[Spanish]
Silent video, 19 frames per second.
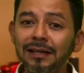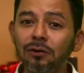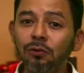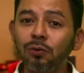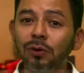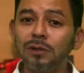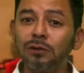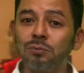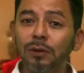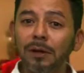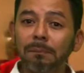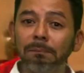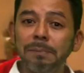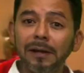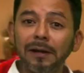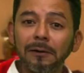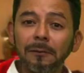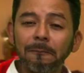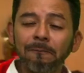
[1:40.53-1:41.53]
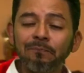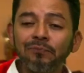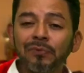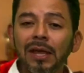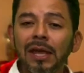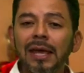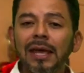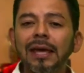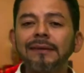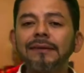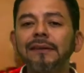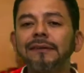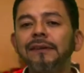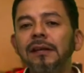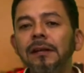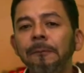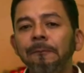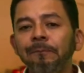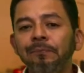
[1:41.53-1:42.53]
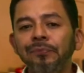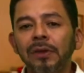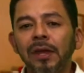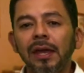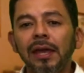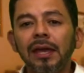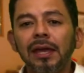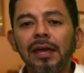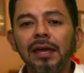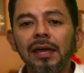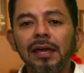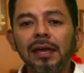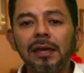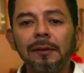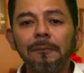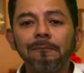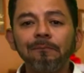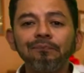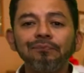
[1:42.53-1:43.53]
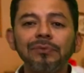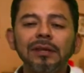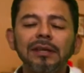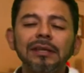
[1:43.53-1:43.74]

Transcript: en cuanto al perro, es decir, eh,